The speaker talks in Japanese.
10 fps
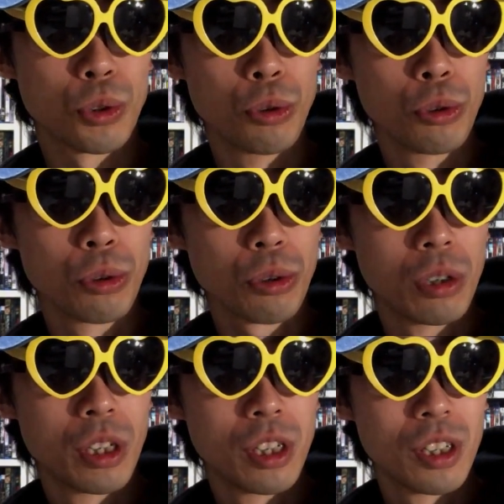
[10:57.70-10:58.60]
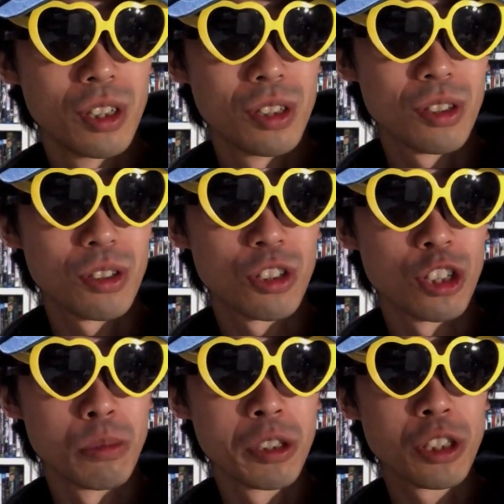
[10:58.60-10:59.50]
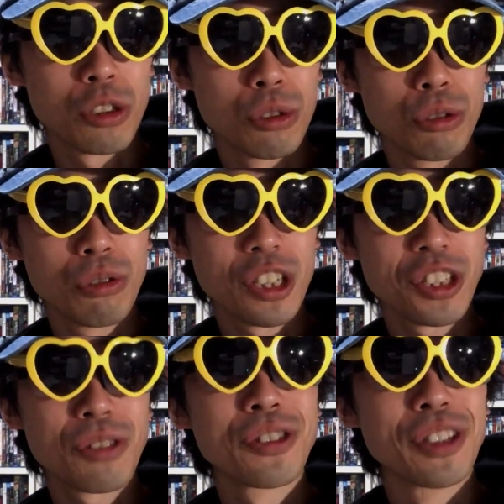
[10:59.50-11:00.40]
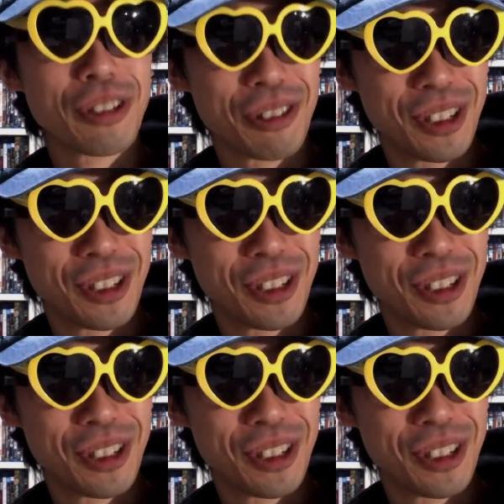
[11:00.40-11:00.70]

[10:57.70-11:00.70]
その音君に求愛してるんだよ